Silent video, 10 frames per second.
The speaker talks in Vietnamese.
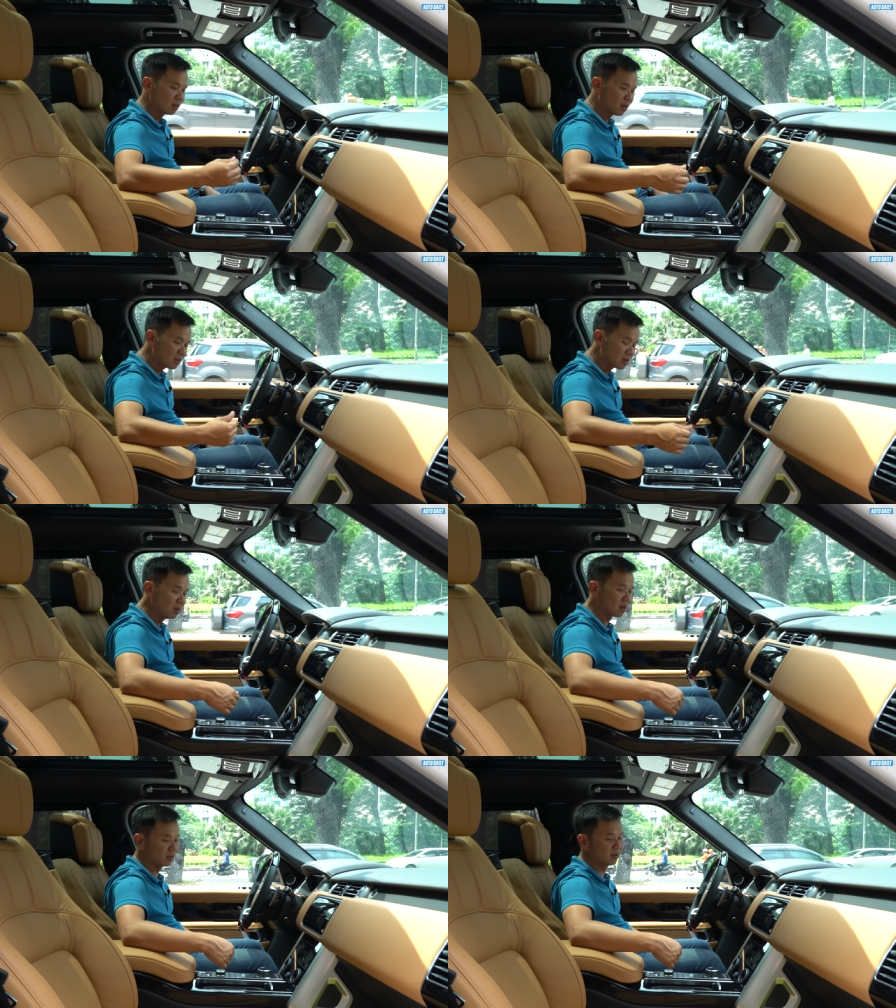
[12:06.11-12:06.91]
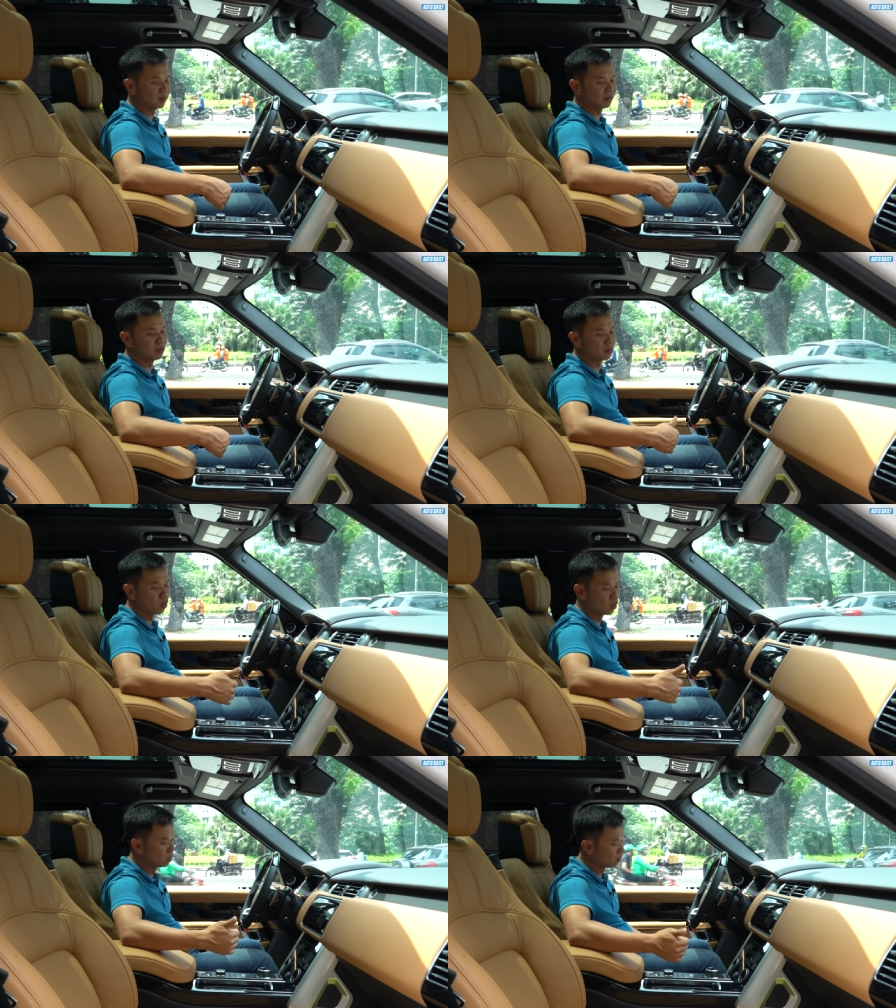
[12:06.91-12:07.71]
trơn trượt ừ, đường
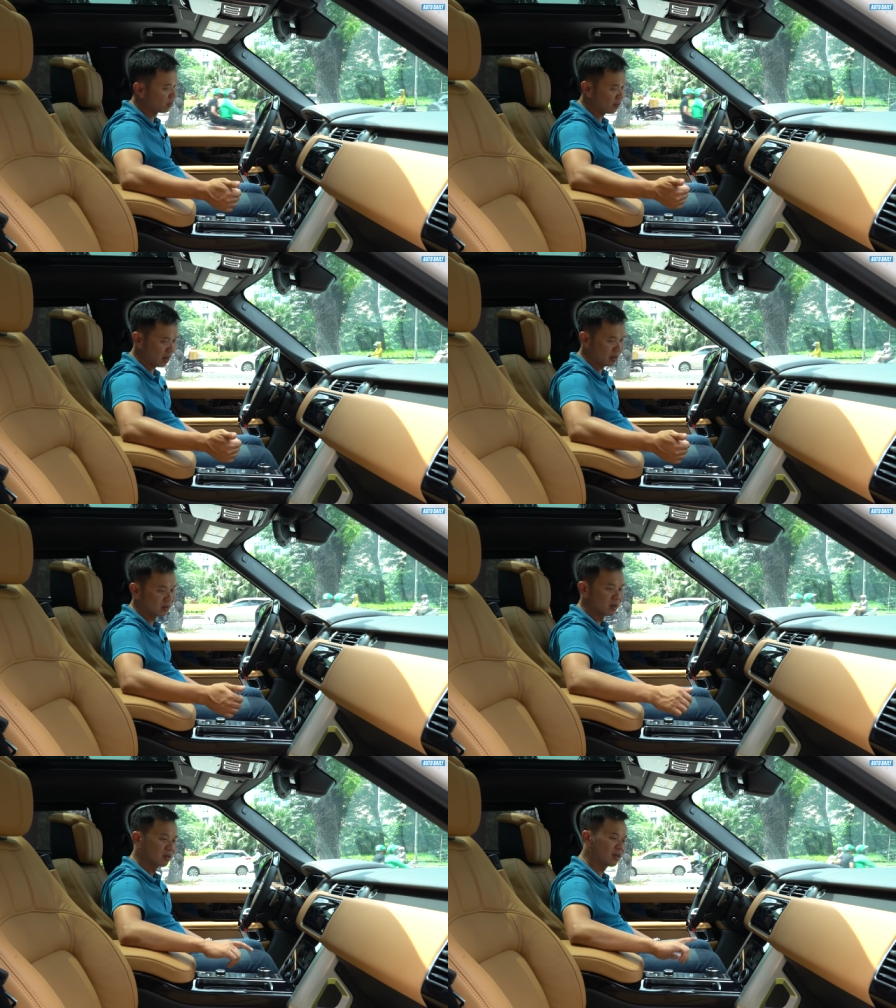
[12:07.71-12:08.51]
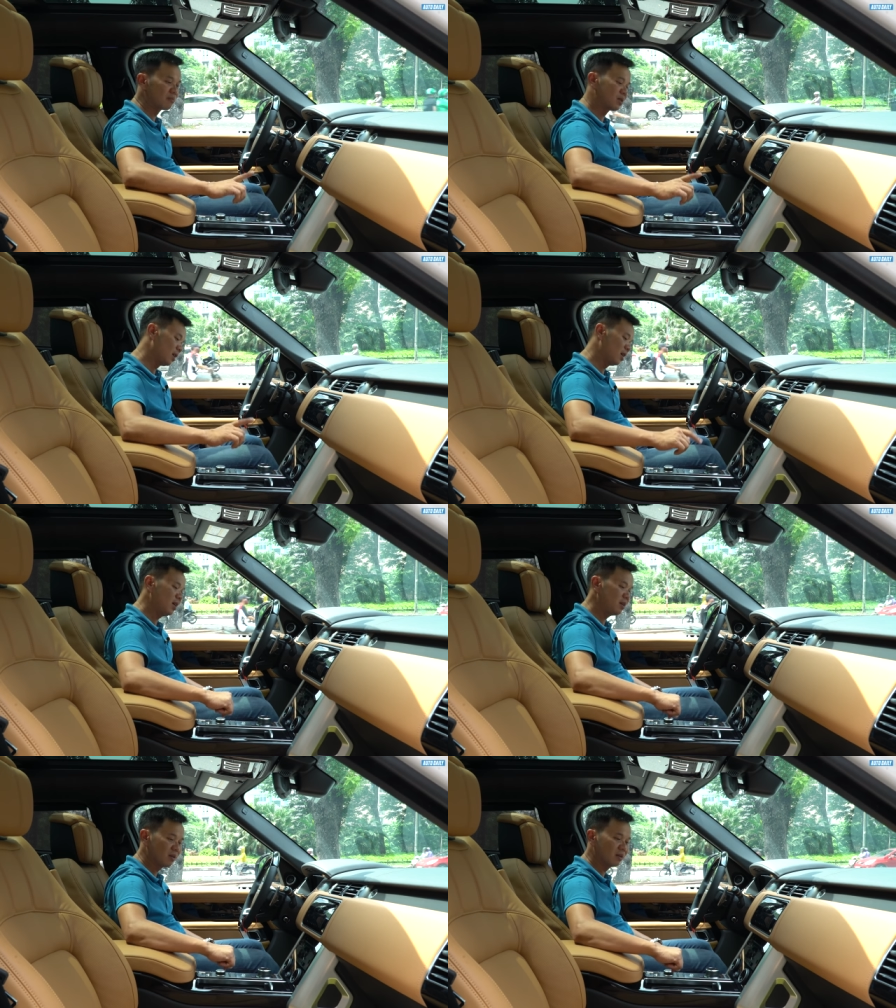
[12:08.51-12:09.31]
bùn vân vân thậm
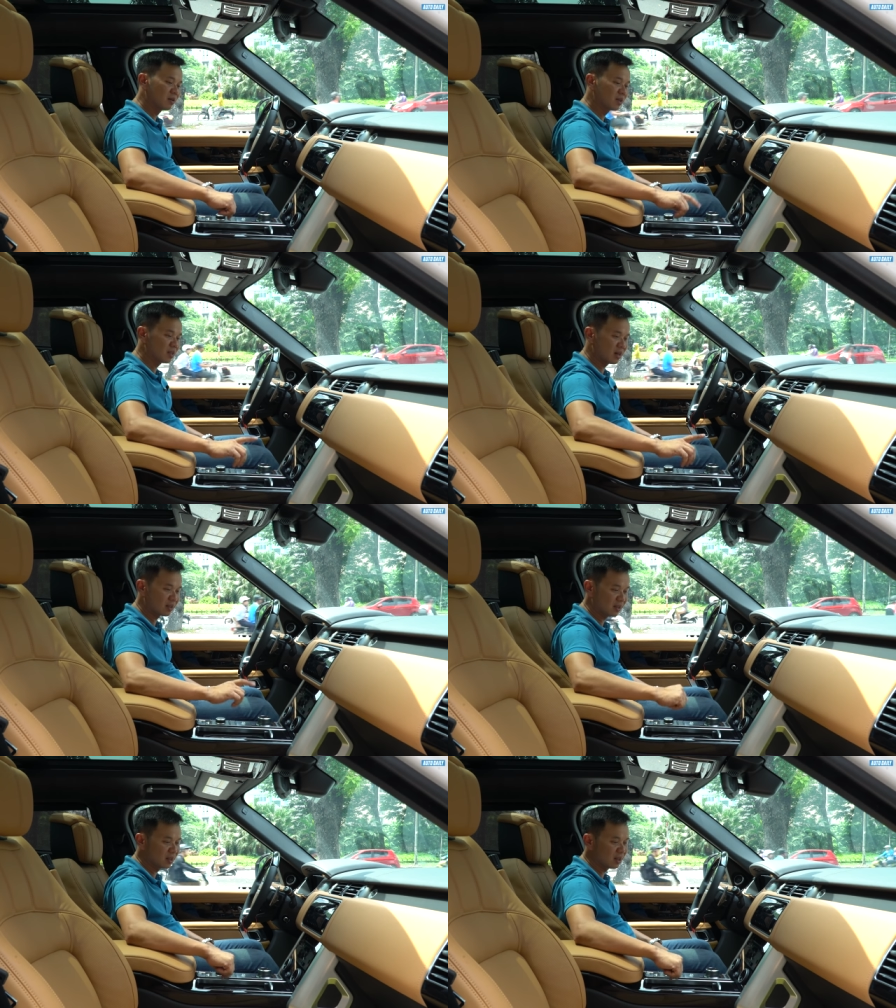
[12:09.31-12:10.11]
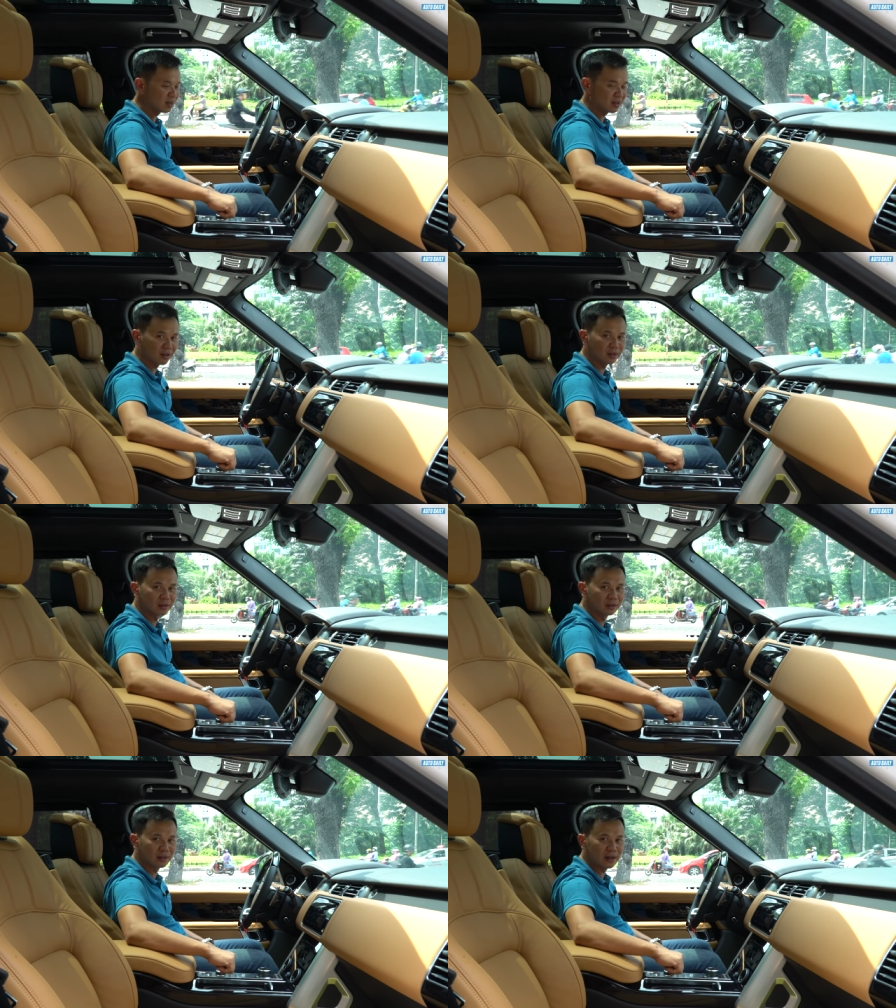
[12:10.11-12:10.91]
chí cái chức năng rất thích là
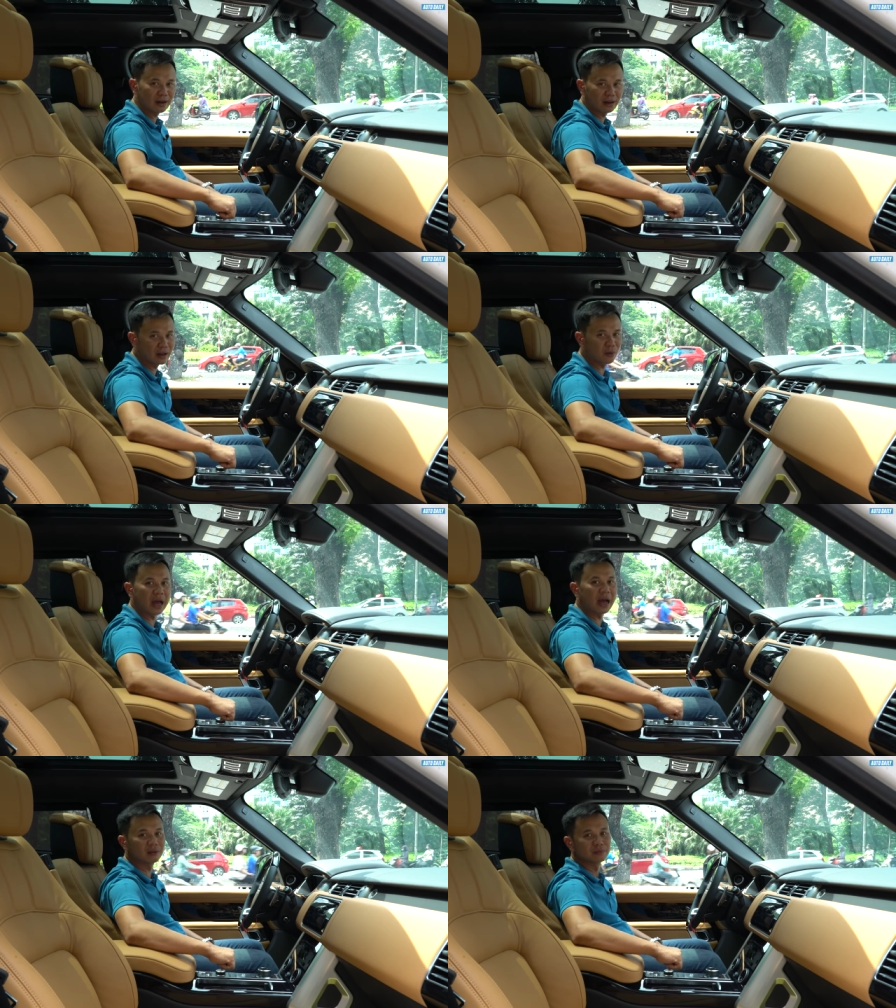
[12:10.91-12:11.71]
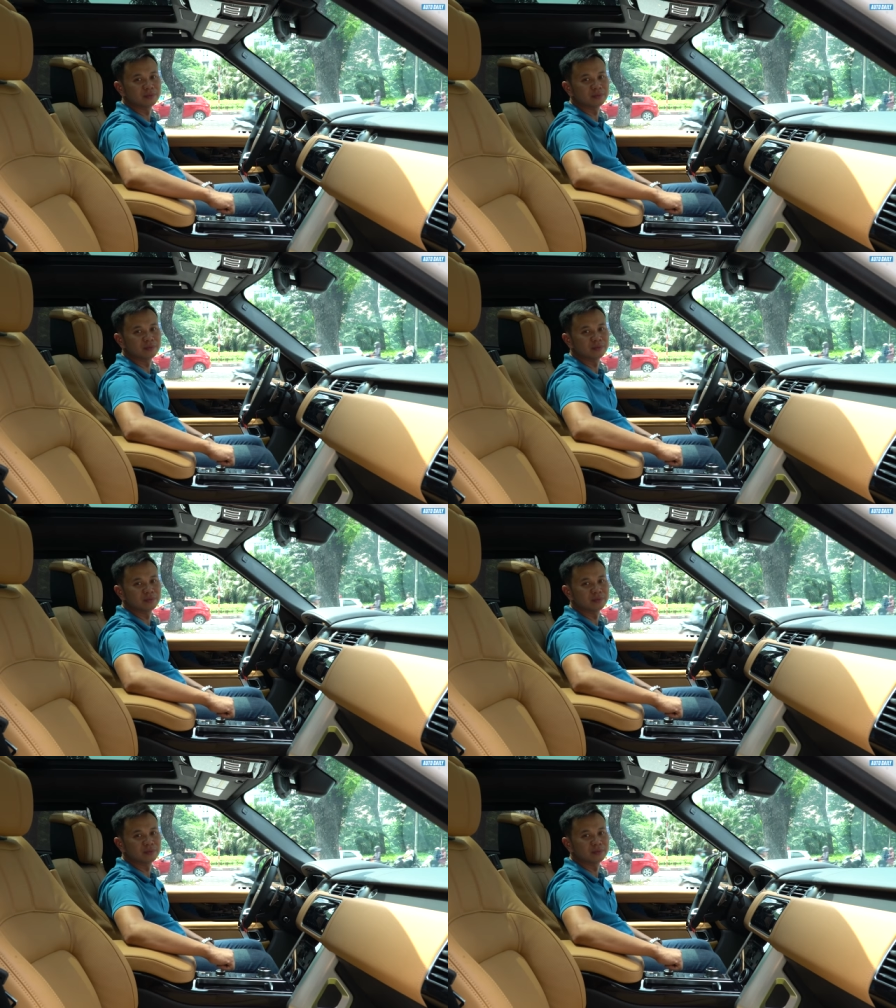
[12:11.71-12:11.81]
chức năng leo đá